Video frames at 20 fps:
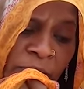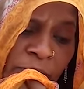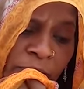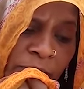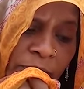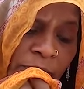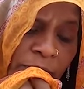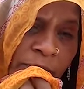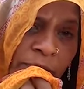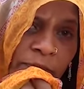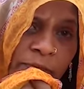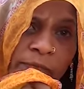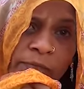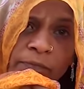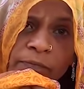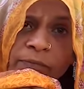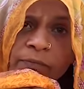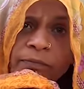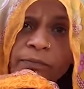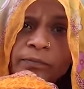तो किस वजह
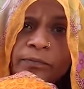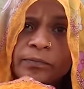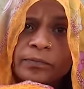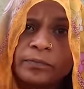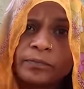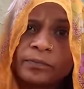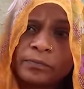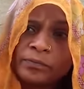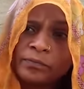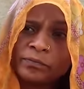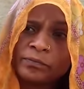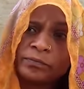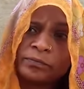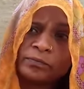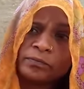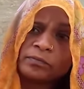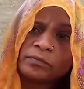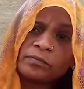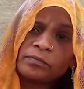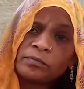से फांसी लगाई है
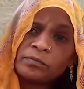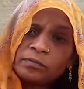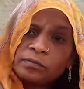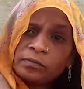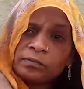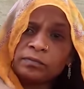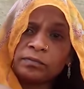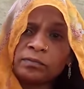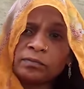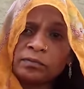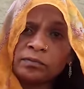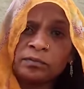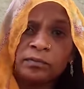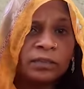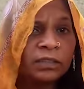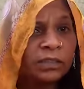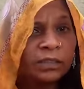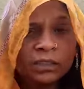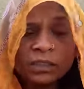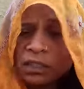क्या कोई पता है आप
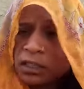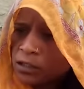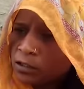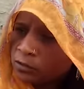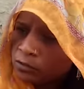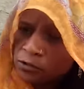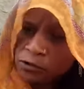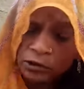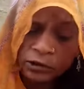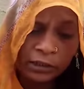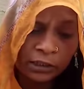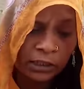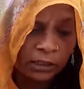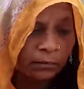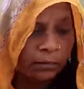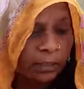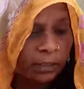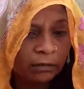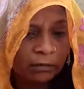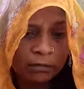लोगों को कुछ
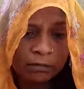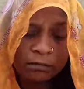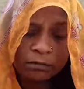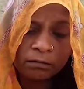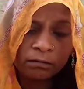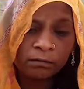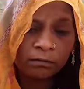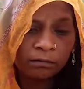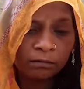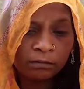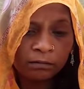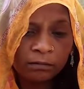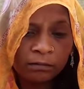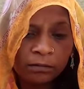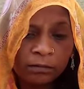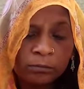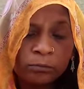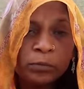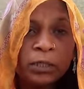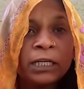नहीं
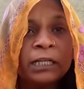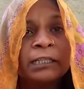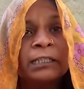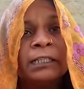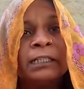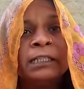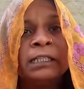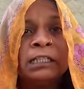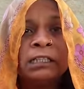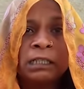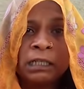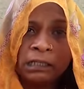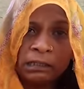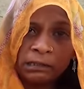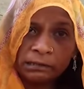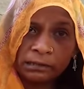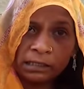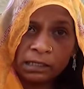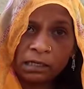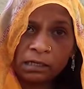बात ही नहीं
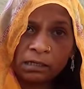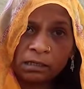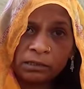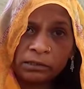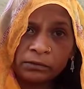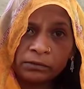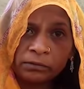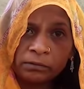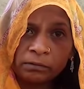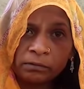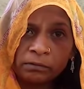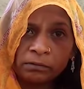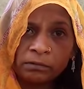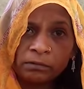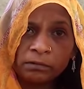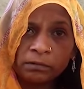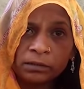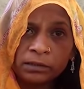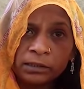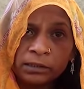करी चाहे
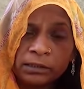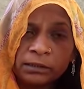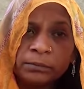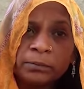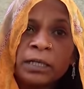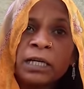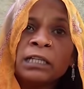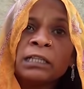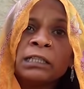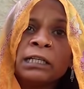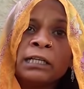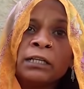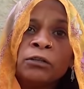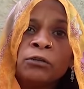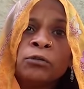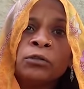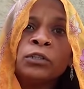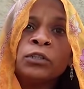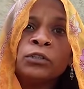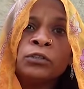कुछ बात
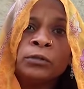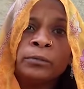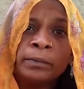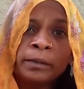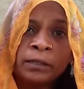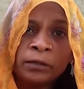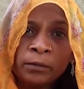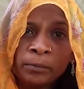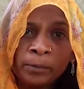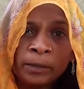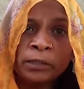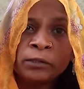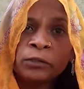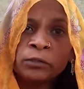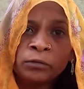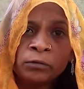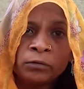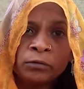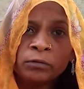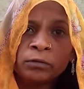करी होती तो अपन
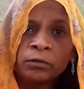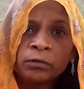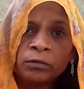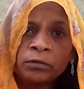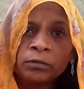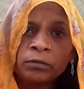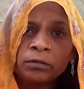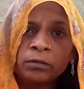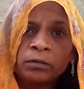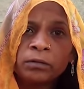पता हो तो